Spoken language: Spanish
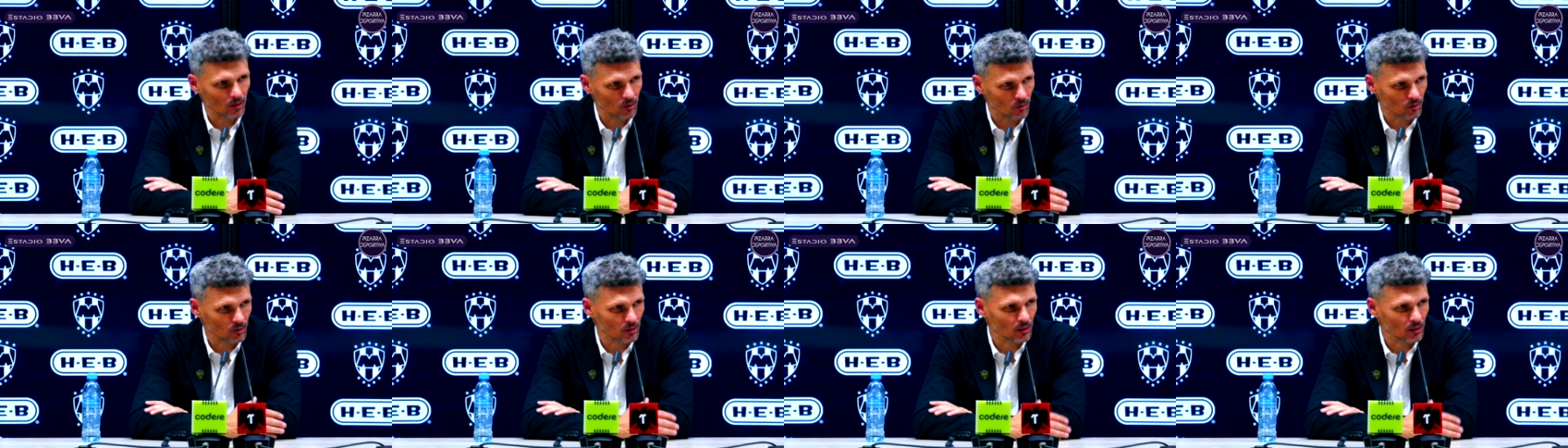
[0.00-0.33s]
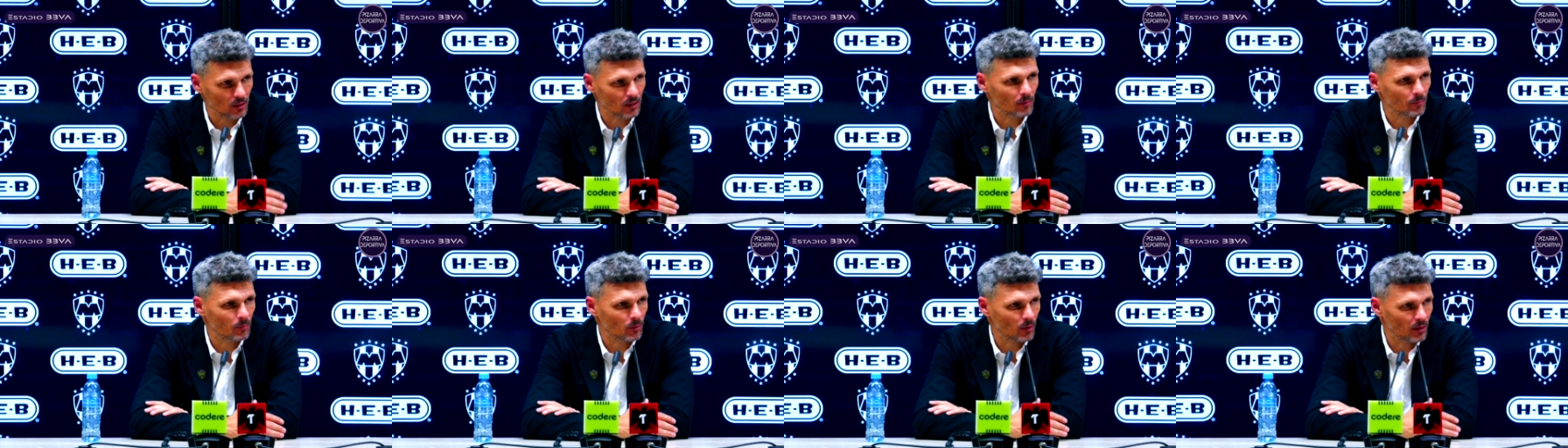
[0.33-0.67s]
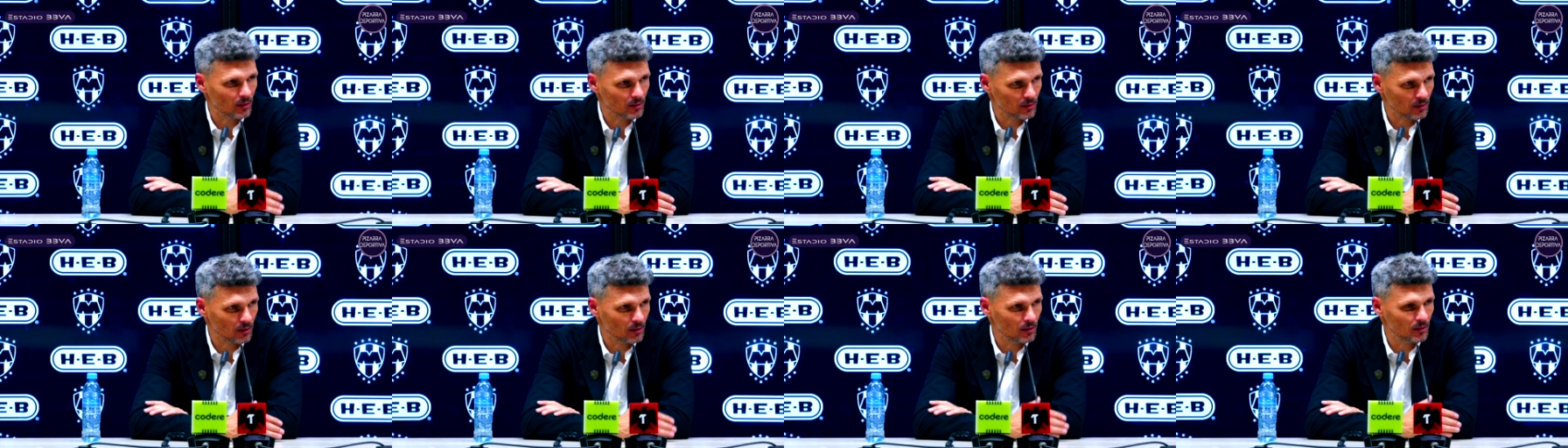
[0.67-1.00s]
que cortar por
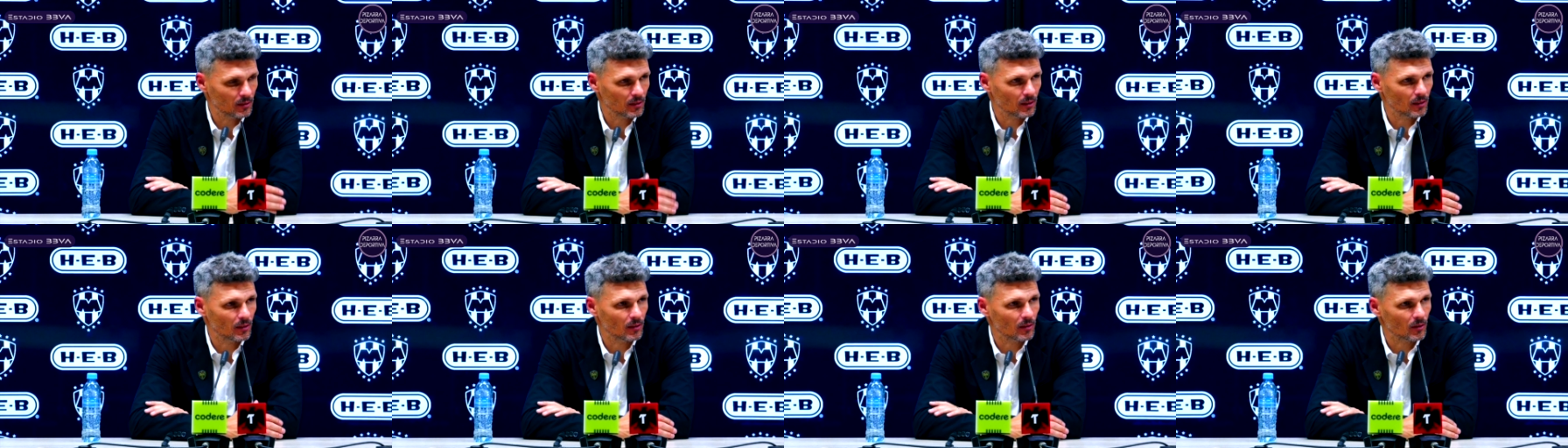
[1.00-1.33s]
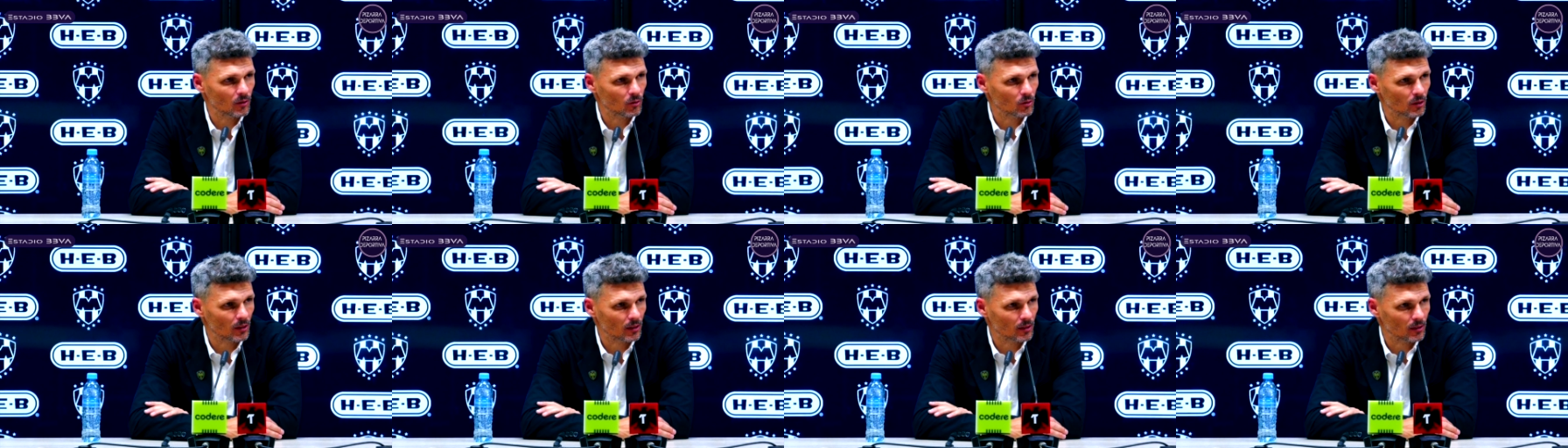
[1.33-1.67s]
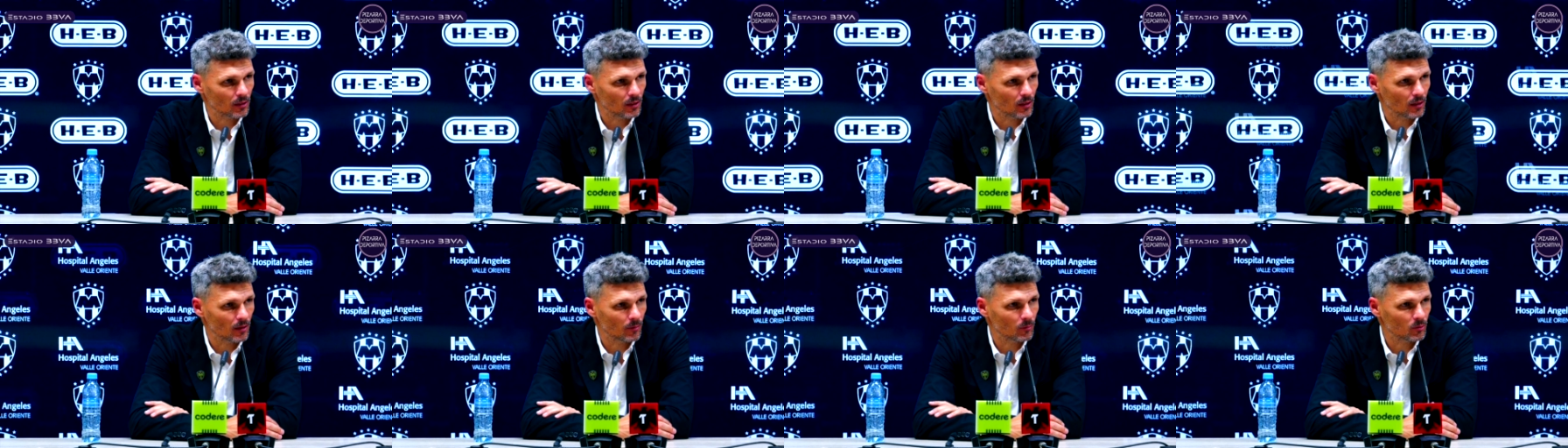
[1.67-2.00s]
la seguidillas de derrota
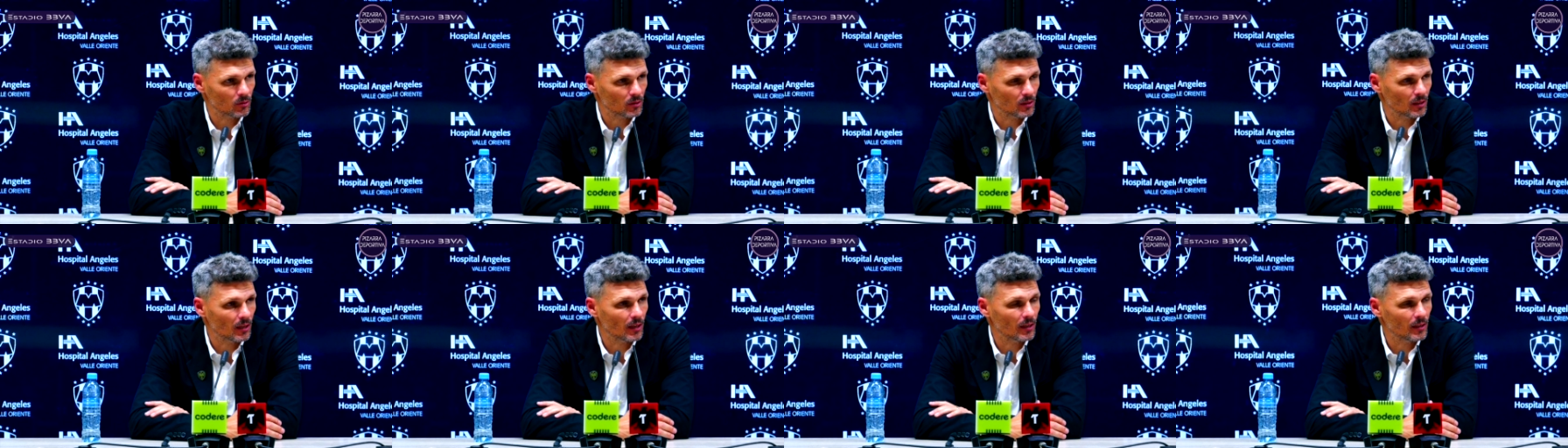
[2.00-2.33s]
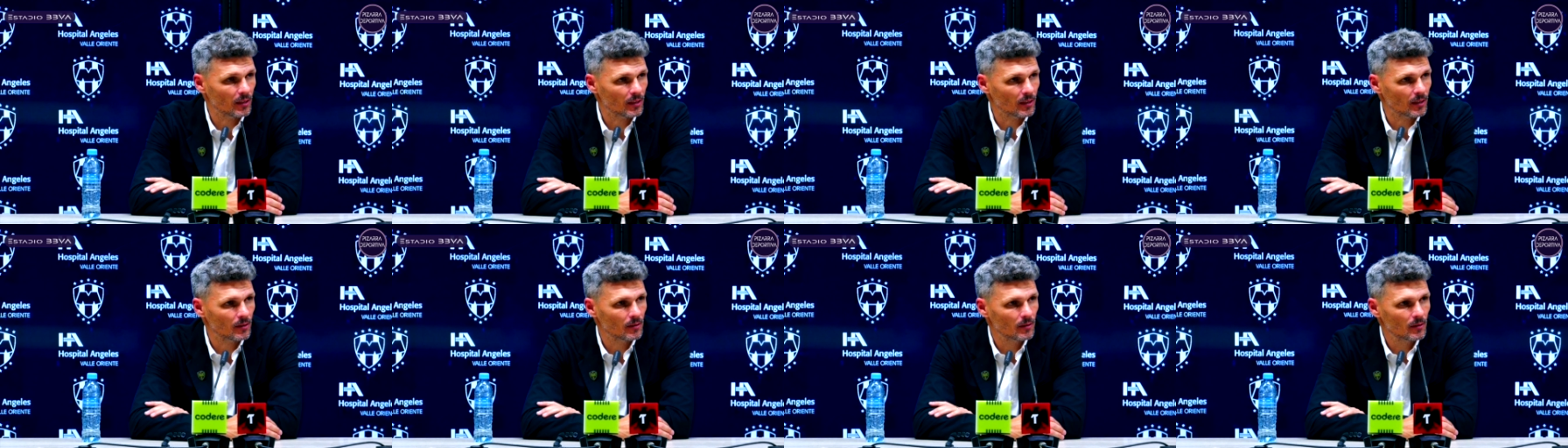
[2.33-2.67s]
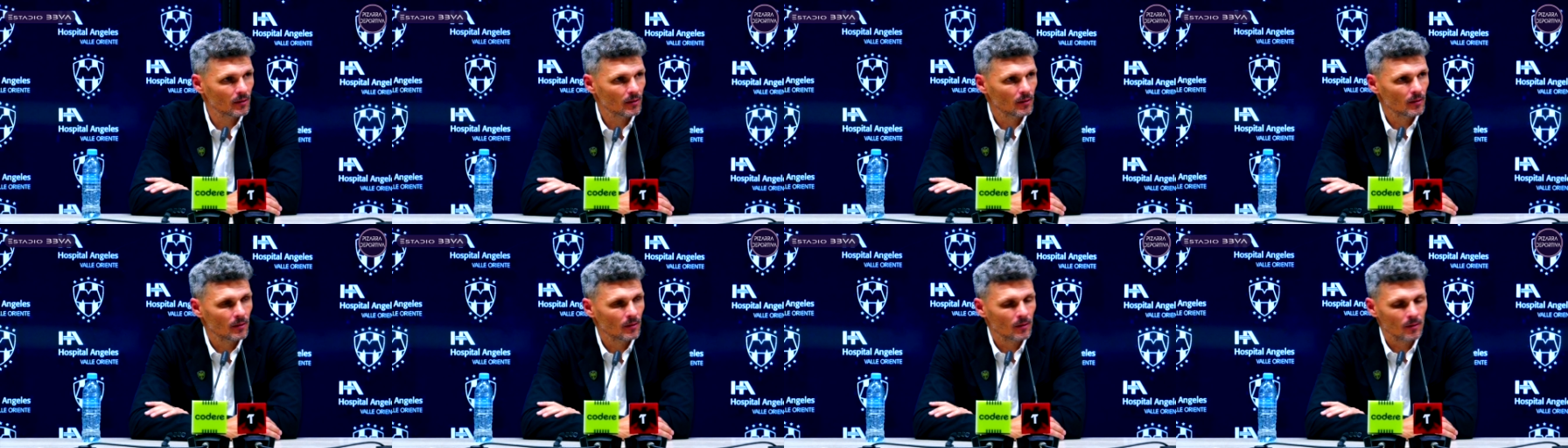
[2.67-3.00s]
que teníamos en la liga.